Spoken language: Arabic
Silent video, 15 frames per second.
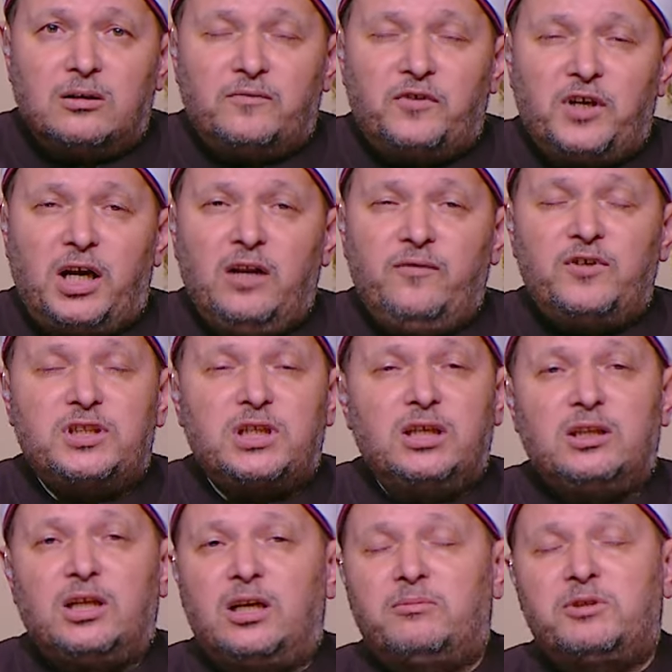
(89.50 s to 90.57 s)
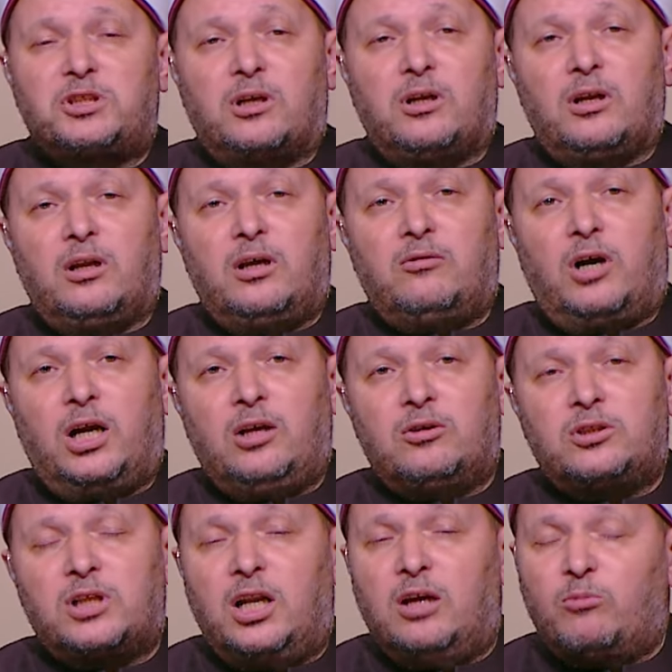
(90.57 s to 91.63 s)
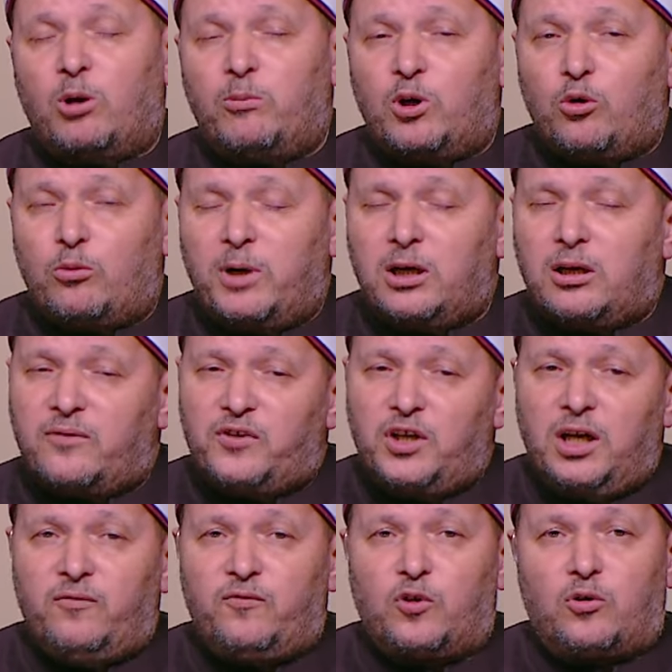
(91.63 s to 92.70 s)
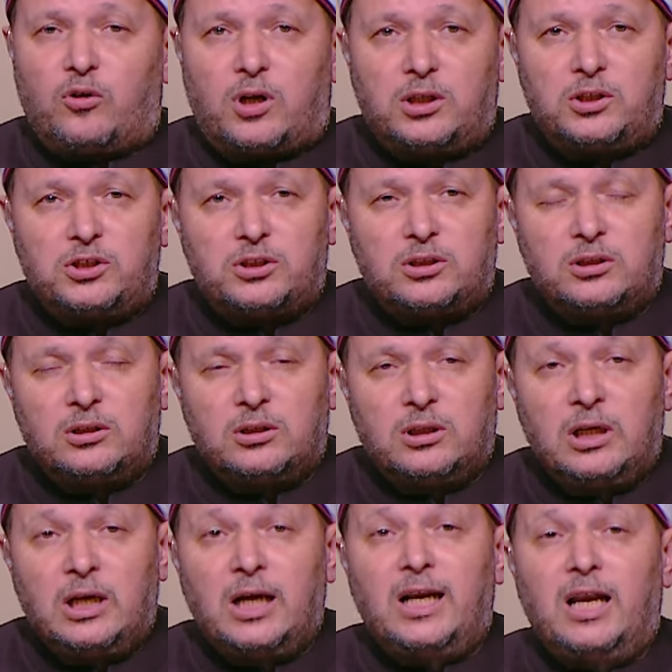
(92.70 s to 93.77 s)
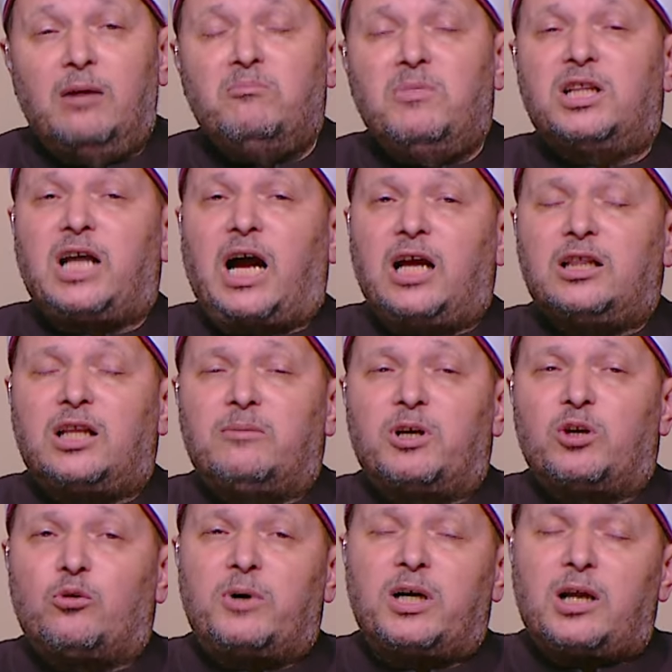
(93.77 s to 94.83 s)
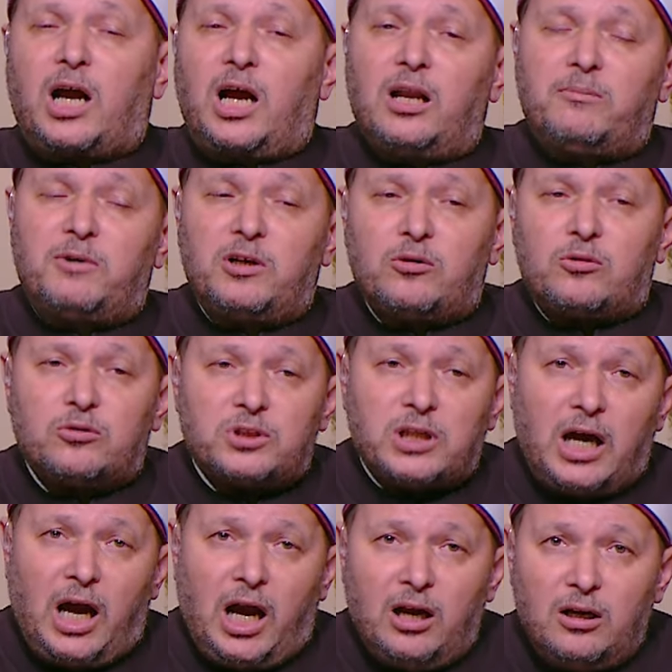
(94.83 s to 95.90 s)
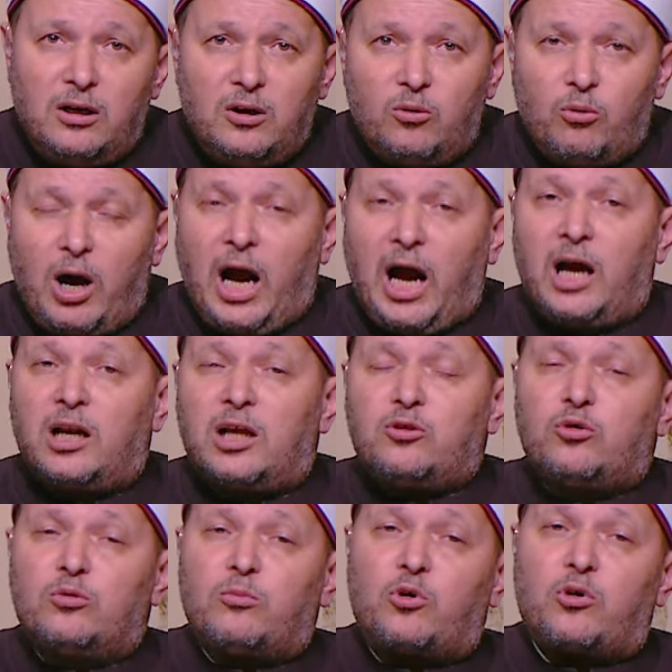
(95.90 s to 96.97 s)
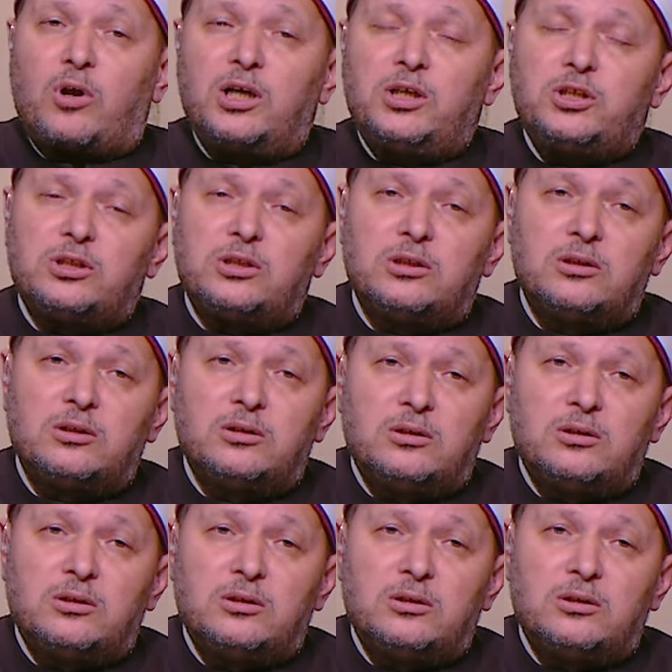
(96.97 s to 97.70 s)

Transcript: في حلف سيدنا النبي صلى الله عليه وسلم وبنو بكر في حلف قريش لما تعدى بنو بكر على بني خزاعة وأعانتهم قريش